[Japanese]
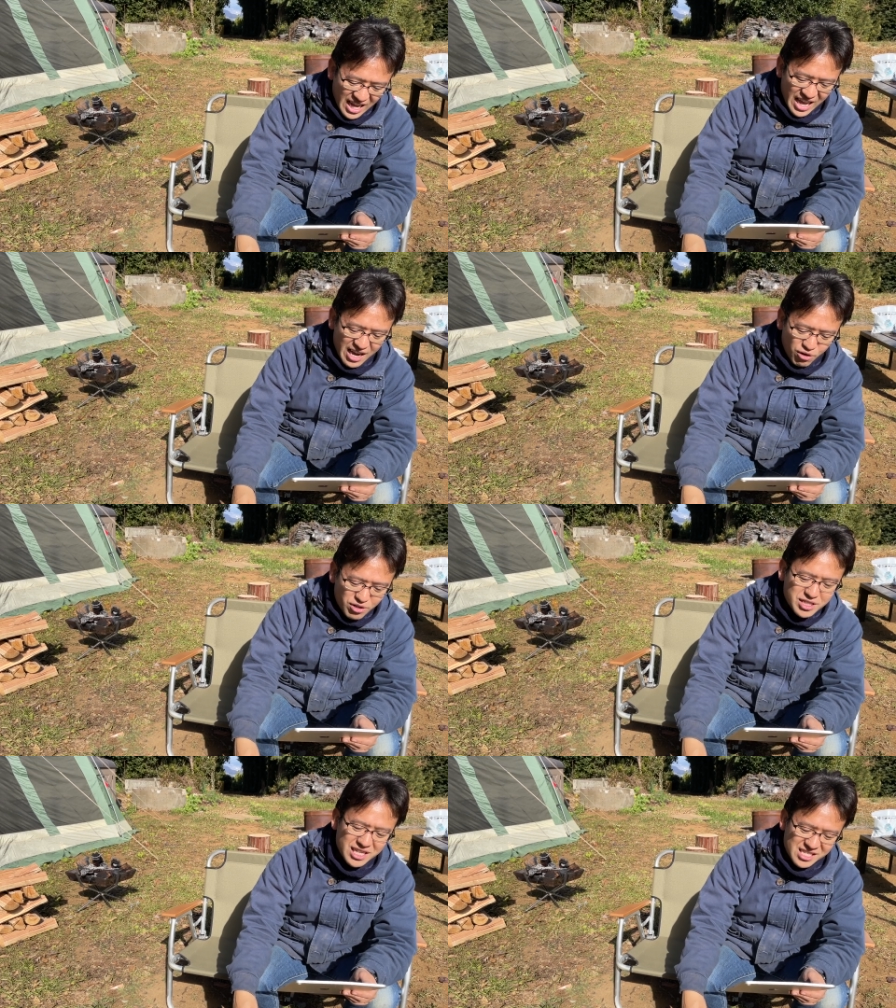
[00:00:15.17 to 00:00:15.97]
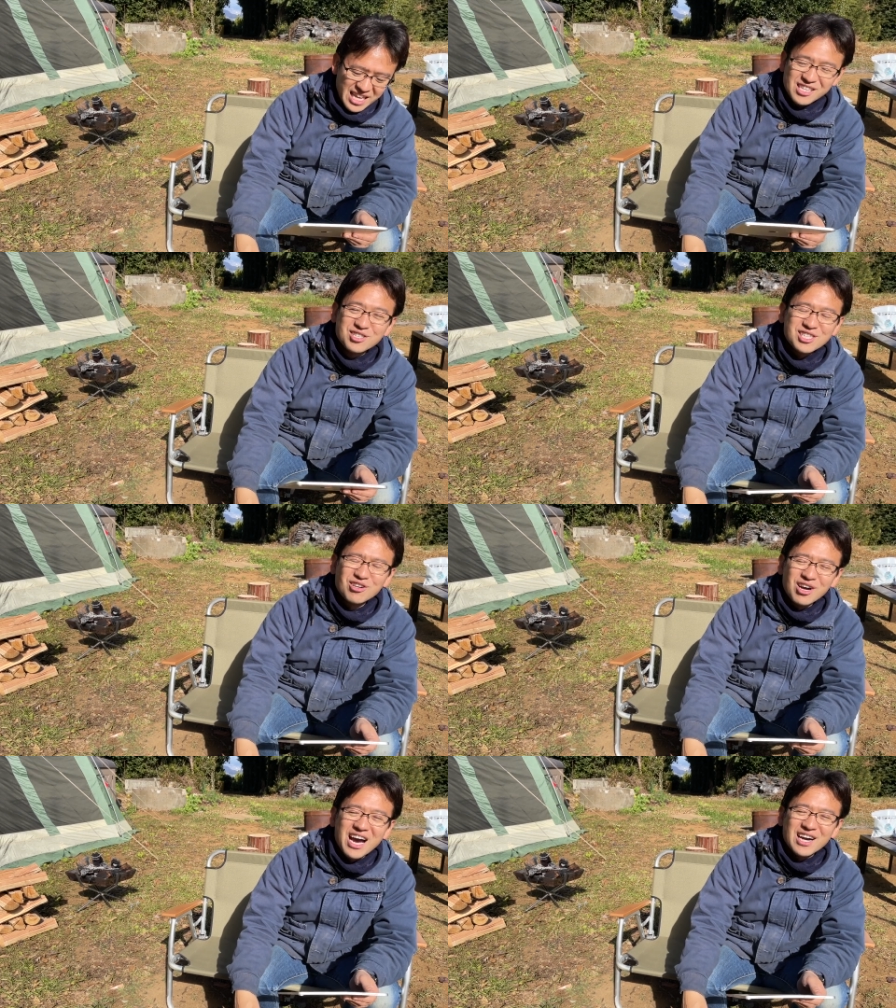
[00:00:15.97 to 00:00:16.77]
えー、このうちですね、
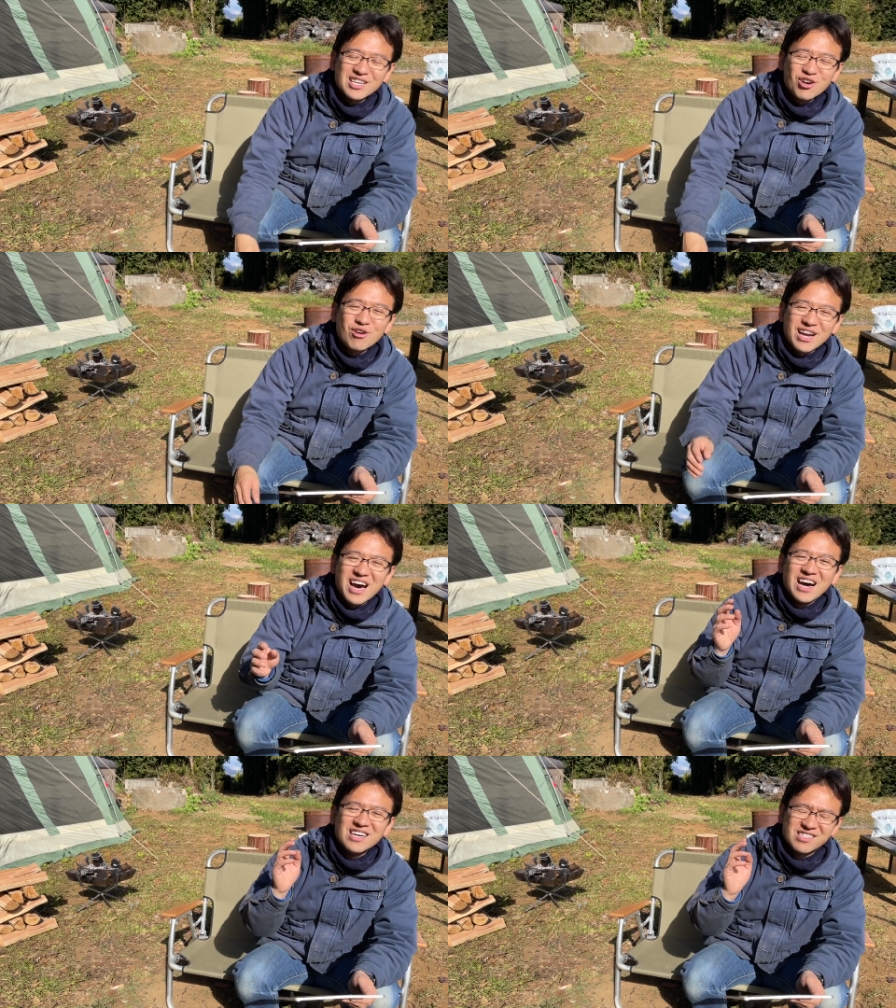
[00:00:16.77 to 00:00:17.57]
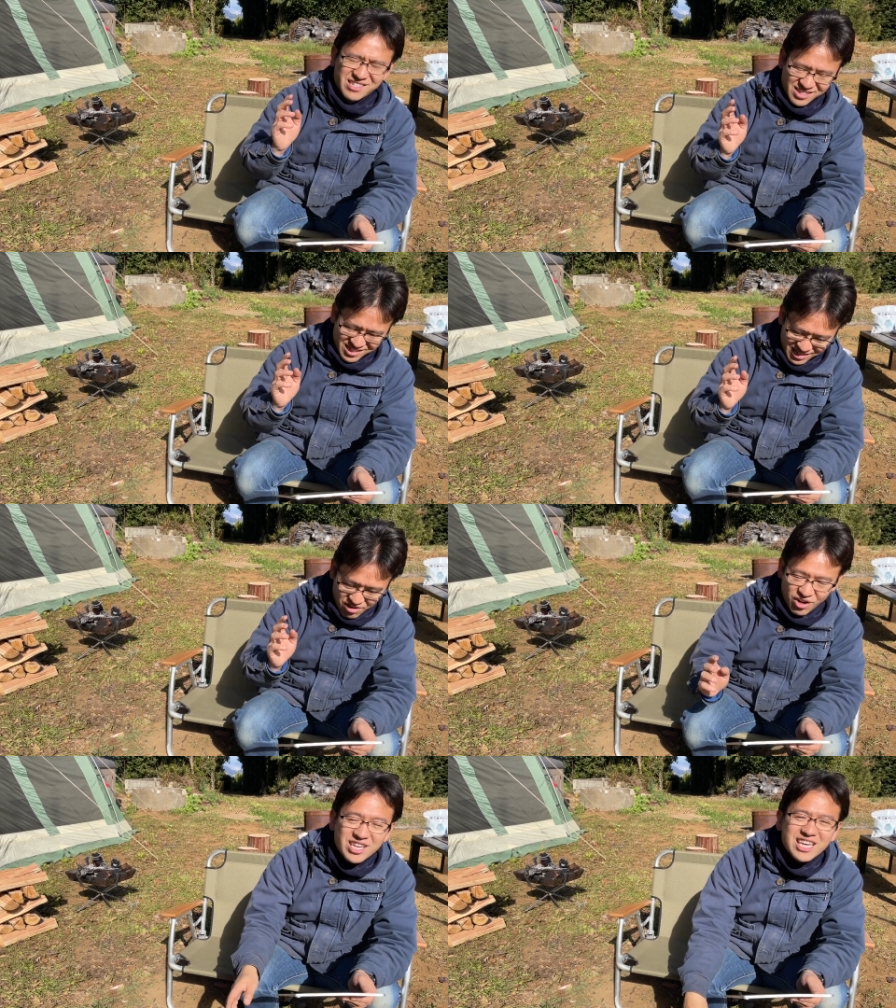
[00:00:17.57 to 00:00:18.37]
スシローが今日からすん
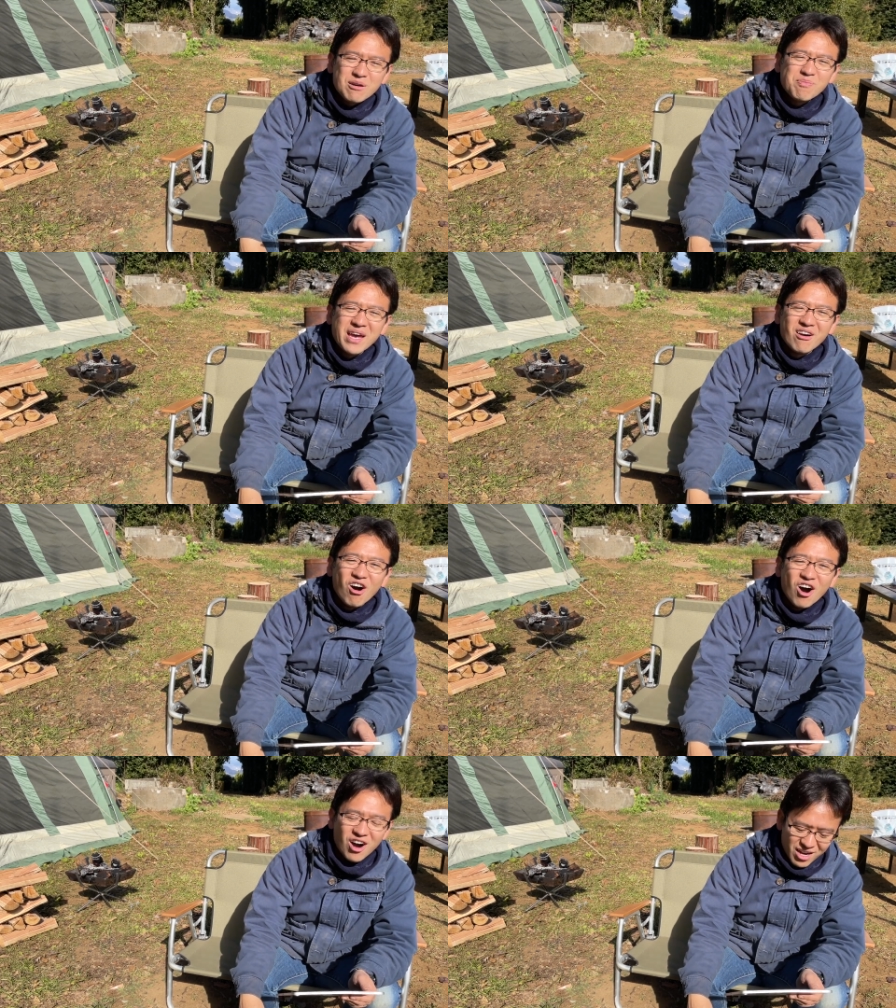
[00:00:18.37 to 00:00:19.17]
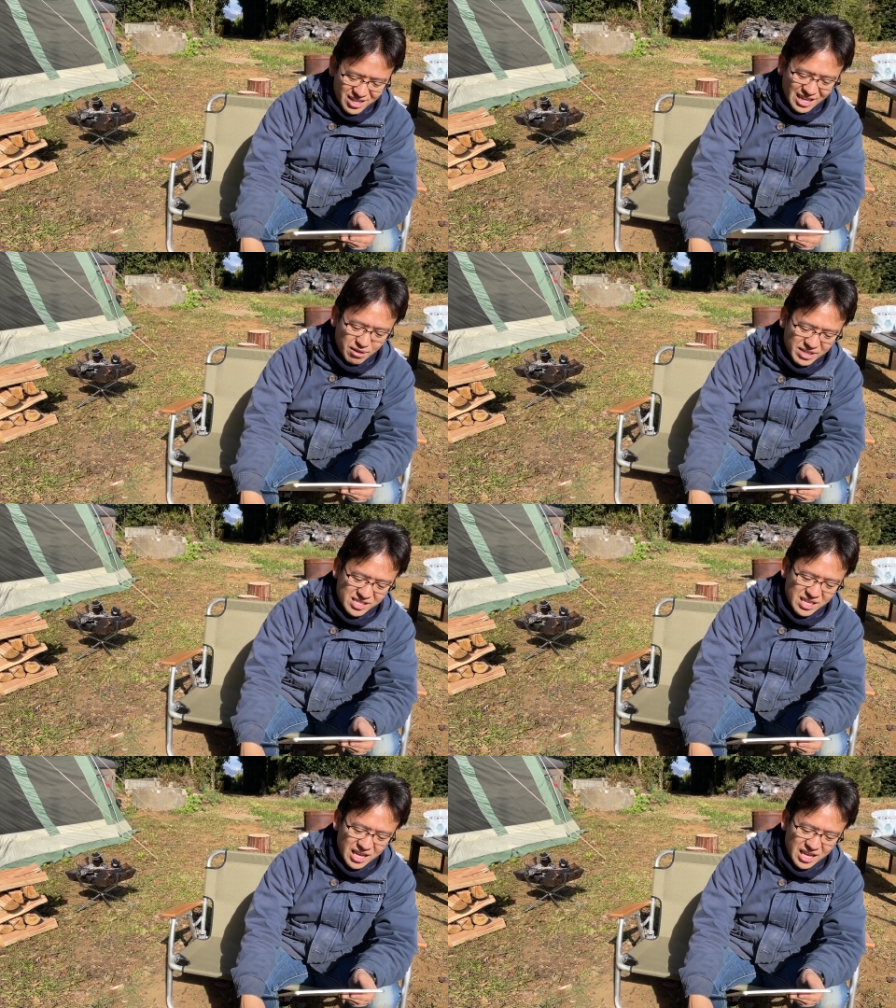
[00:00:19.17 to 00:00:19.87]
ごいキャンペーンをやってます。